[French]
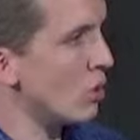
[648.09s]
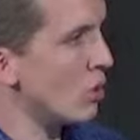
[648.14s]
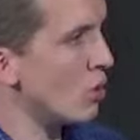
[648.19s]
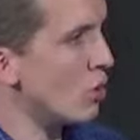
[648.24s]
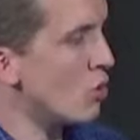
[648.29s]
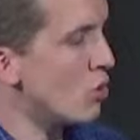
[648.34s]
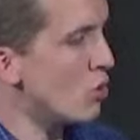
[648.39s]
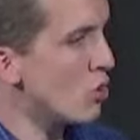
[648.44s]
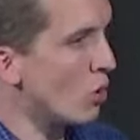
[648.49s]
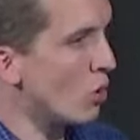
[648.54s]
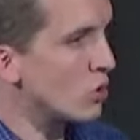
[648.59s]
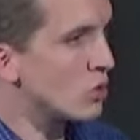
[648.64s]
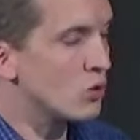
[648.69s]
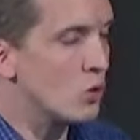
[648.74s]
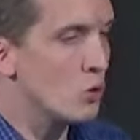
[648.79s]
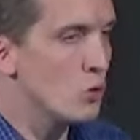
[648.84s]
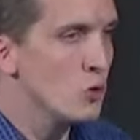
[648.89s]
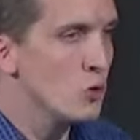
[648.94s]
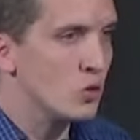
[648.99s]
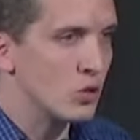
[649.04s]

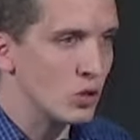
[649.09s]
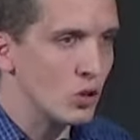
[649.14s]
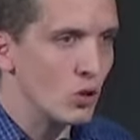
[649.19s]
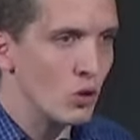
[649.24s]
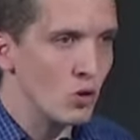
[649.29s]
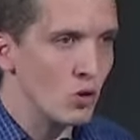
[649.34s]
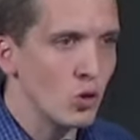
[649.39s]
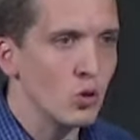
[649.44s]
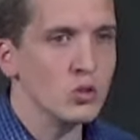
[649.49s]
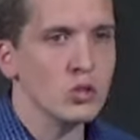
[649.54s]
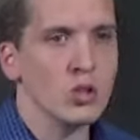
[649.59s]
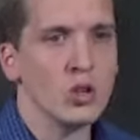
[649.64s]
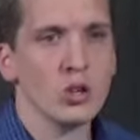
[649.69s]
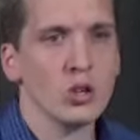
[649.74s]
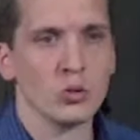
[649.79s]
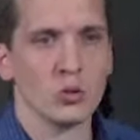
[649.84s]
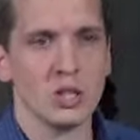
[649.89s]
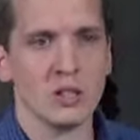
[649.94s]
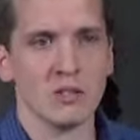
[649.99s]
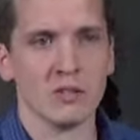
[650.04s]
Luc, l'auteur
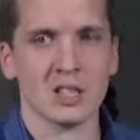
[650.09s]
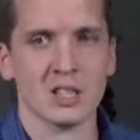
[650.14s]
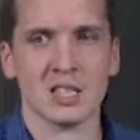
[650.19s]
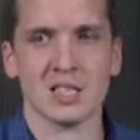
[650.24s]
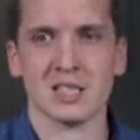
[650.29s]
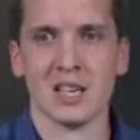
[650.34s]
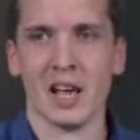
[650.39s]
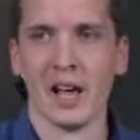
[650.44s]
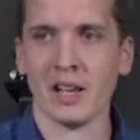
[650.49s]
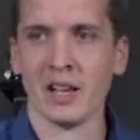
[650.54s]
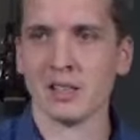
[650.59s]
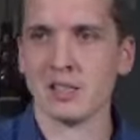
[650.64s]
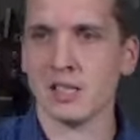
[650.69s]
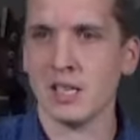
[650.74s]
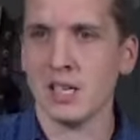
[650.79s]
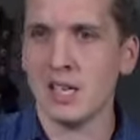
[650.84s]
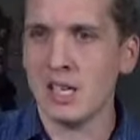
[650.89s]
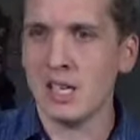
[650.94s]
du livre des actes,